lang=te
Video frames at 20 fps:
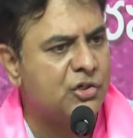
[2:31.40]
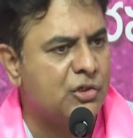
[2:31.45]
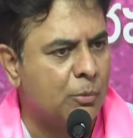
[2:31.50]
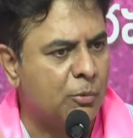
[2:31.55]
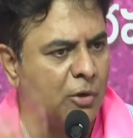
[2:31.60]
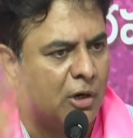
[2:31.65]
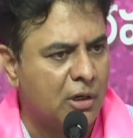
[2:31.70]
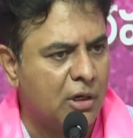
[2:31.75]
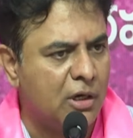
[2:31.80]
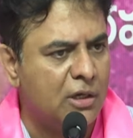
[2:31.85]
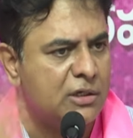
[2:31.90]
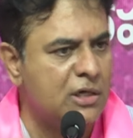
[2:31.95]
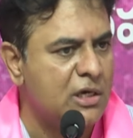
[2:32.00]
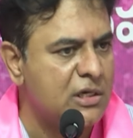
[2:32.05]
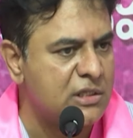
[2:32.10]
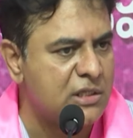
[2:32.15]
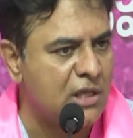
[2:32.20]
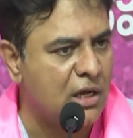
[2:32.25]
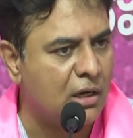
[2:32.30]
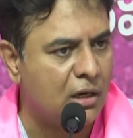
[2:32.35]
ఇష్టం ఉన్నట్టు నేను
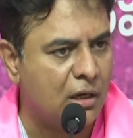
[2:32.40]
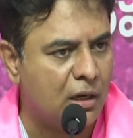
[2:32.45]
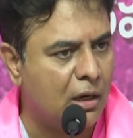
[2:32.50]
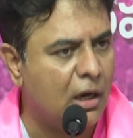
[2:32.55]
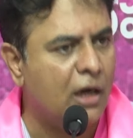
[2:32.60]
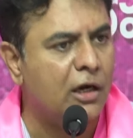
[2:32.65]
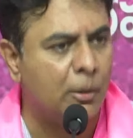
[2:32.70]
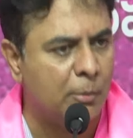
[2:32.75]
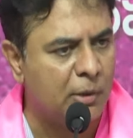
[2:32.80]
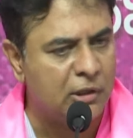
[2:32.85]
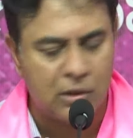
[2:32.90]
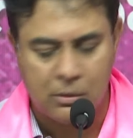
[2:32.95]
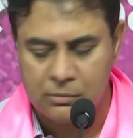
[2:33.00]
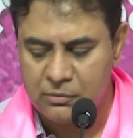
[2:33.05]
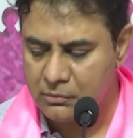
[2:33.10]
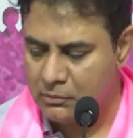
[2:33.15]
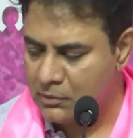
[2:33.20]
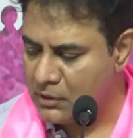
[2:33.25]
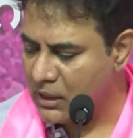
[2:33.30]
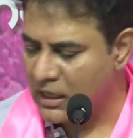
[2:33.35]
చేస్తా అంటే మాత్రం
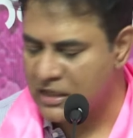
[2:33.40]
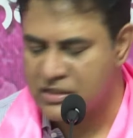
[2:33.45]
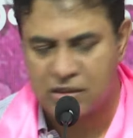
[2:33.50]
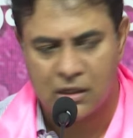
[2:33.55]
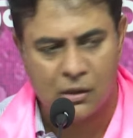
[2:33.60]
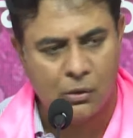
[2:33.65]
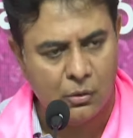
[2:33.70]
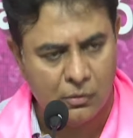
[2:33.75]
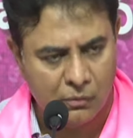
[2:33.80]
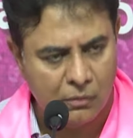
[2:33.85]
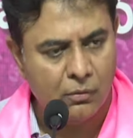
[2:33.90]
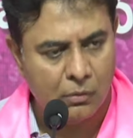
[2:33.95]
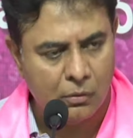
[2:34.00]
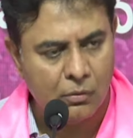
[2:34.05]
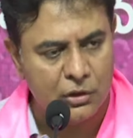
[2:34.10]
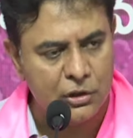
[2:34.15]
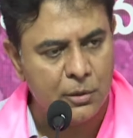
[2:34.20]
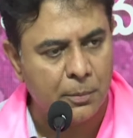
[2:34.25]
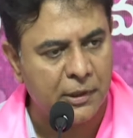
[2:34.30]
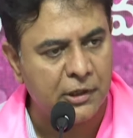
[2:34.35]
ఖచ్చితంగా
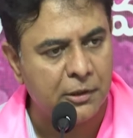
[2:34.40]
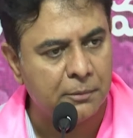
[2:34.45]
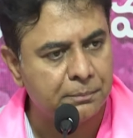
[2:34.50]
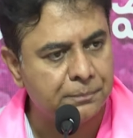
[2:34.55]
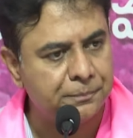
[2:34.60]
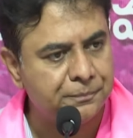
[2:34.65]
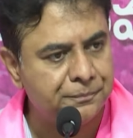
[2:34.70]
వదిలిపెట్టాం